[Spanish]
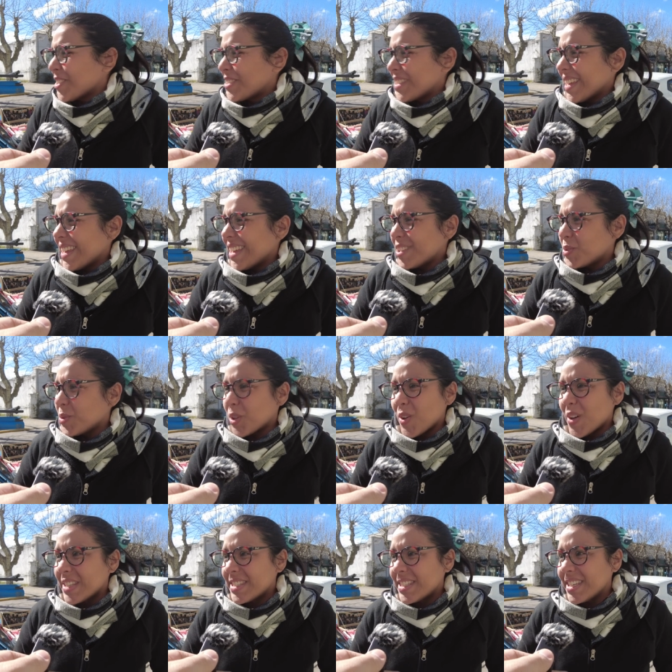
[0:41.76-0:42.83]
no, sé,
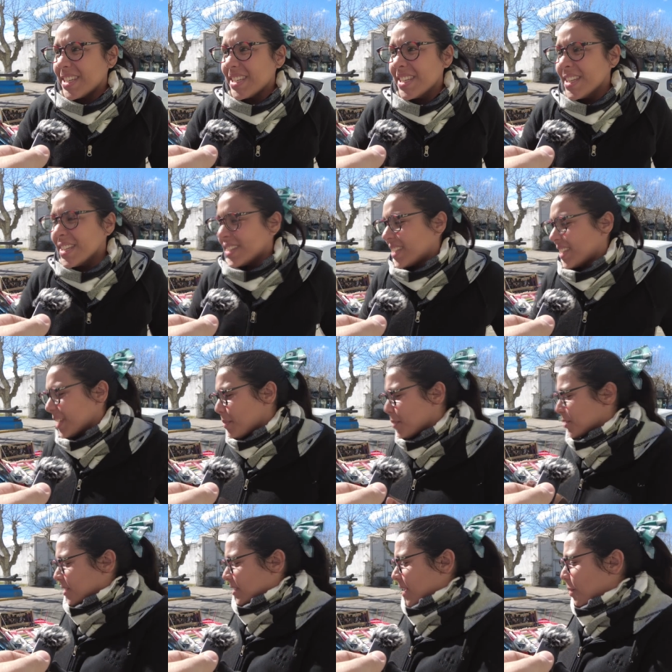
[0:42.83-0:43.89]
surgió así,
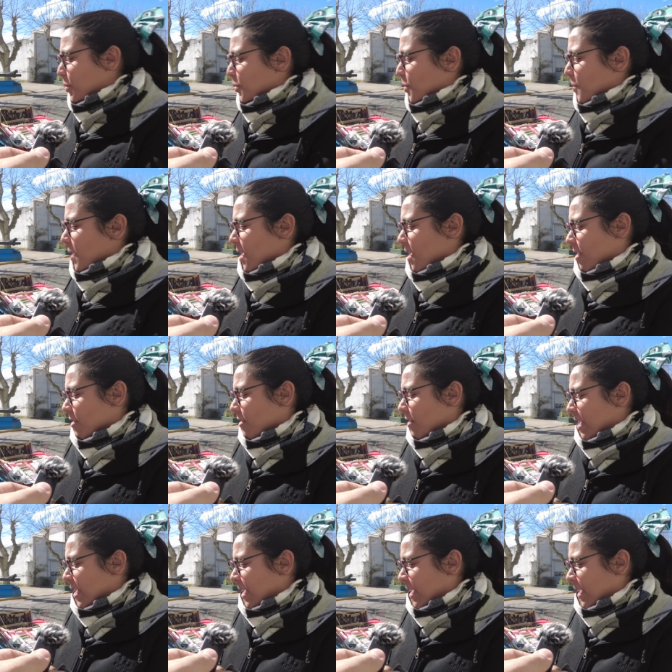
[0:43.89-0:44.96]
teníamos este auto viejo,
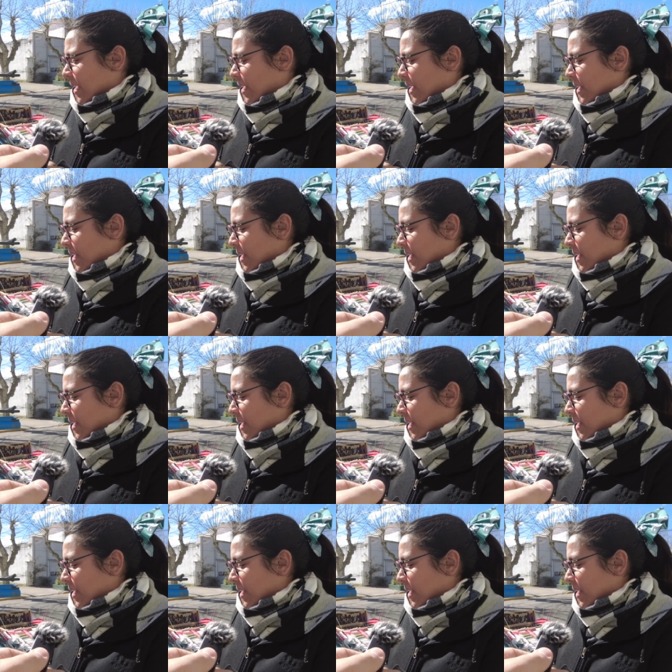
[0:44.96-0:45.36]
eh,